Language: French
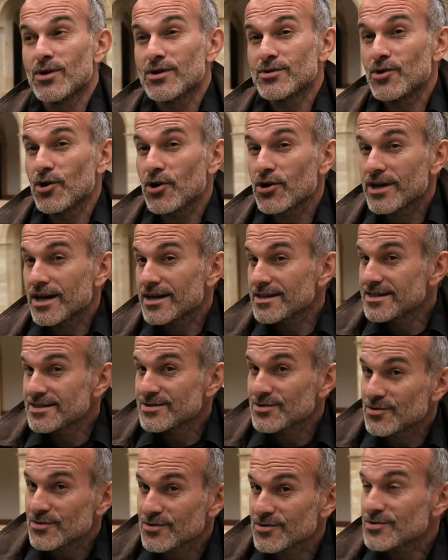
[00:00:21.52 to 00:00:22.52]
De regarder
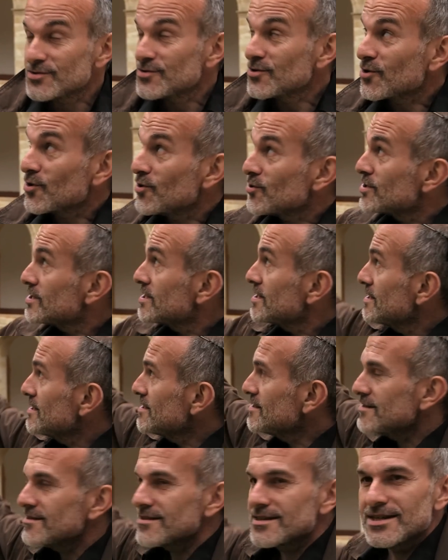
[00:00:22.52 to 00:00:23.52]
ce,
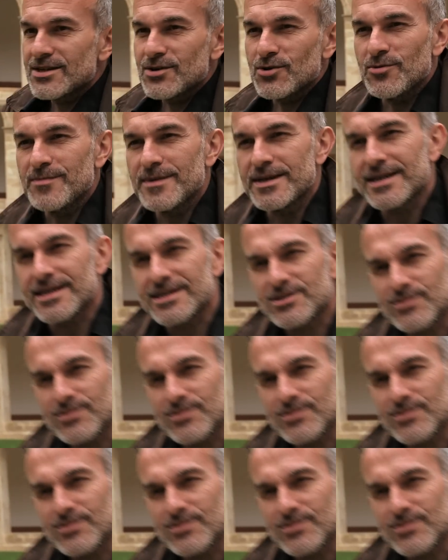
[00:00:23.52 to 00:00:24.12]
clocher euh, qui culmine à